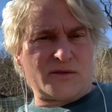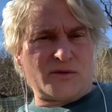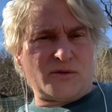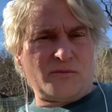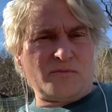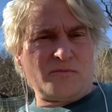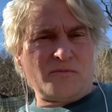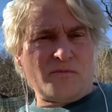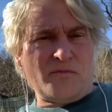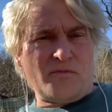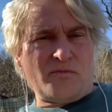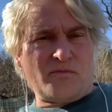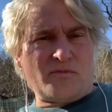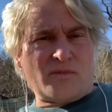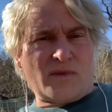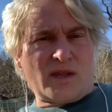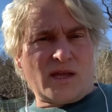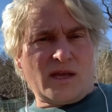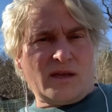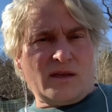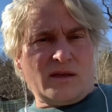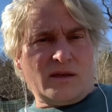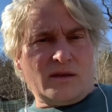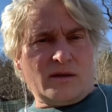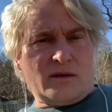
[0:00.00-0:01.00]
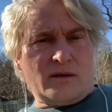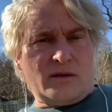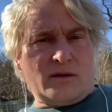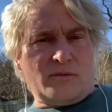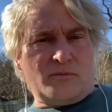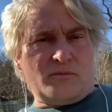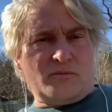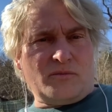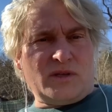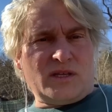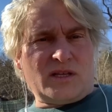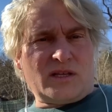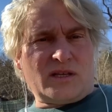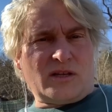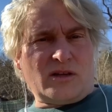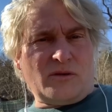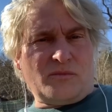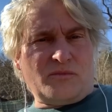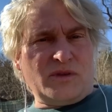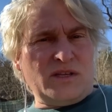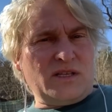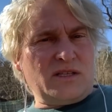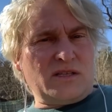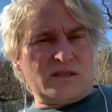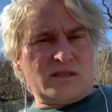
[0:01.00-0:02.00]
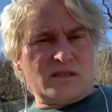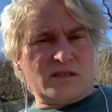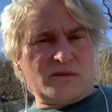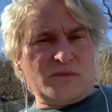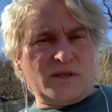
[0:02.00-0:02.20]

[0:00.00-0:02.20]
Also ähm, ich glaube nicht,